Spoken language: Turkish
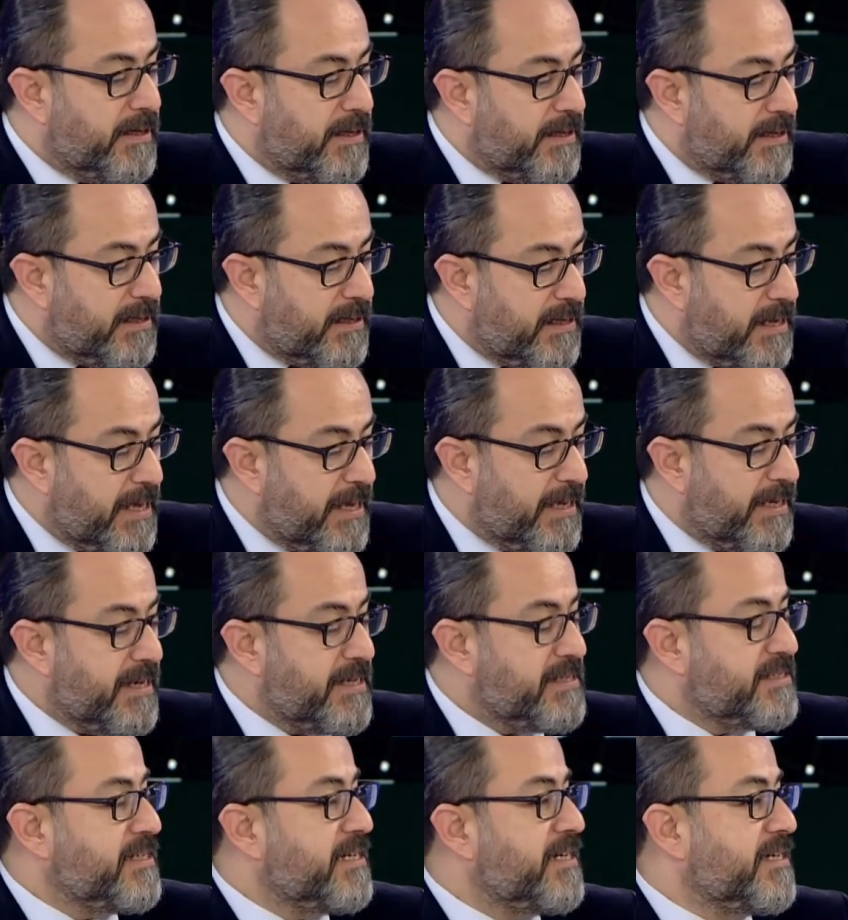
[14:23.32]
E,
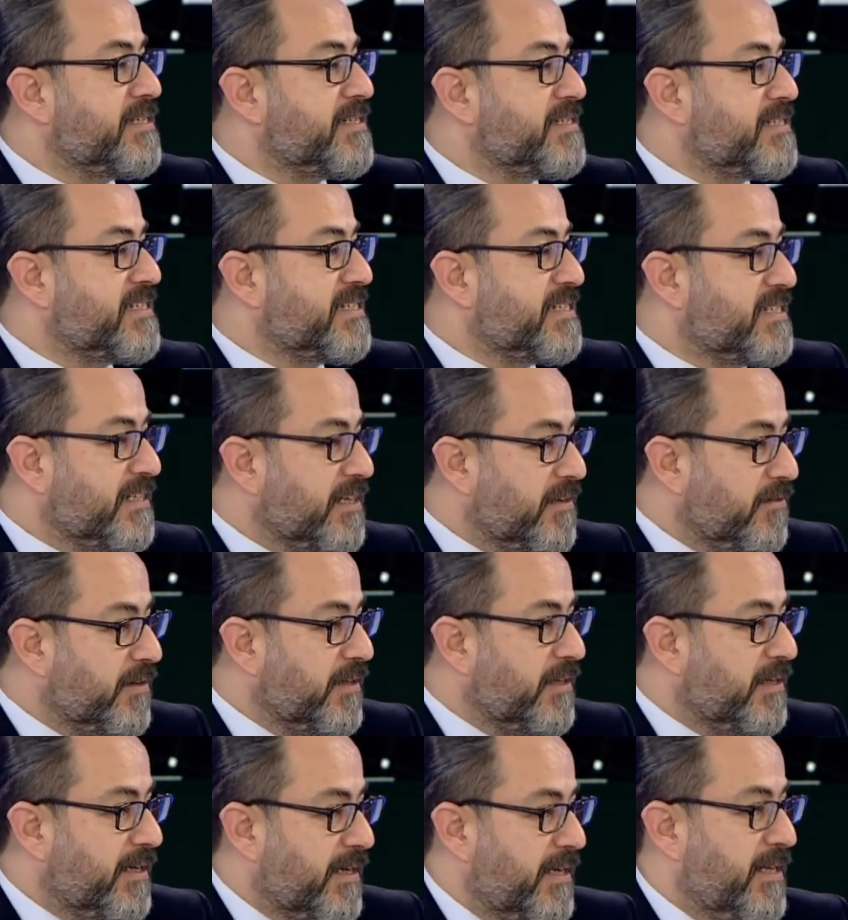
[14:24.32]
LGS
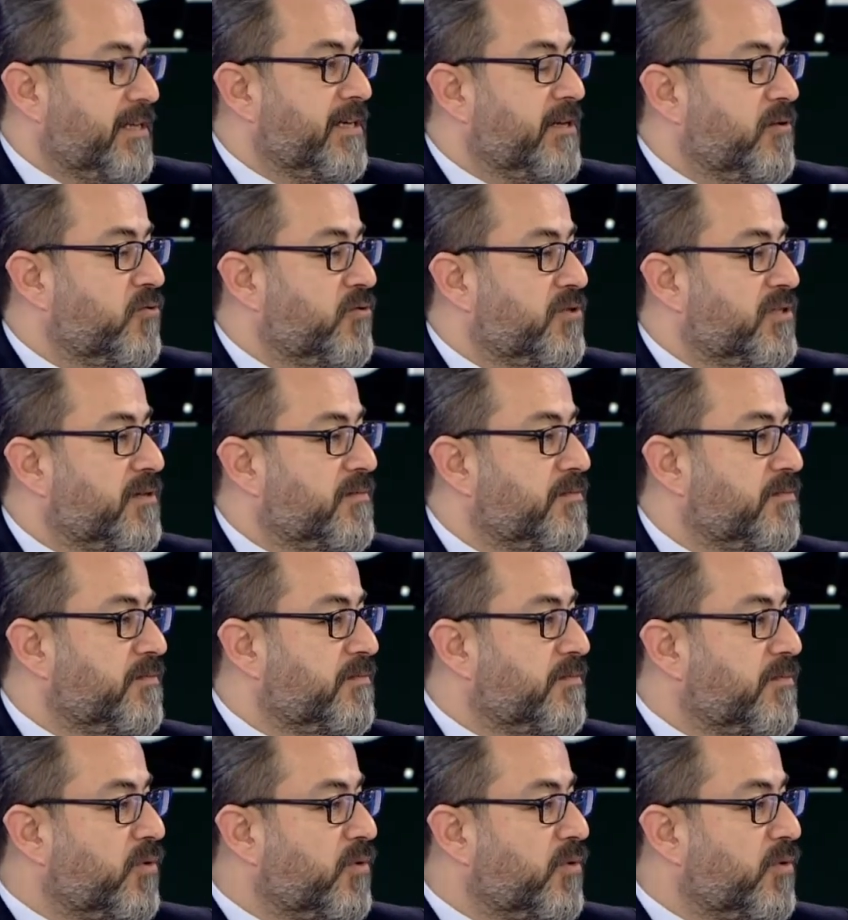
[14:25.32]
sınavıyla ilgili hocam.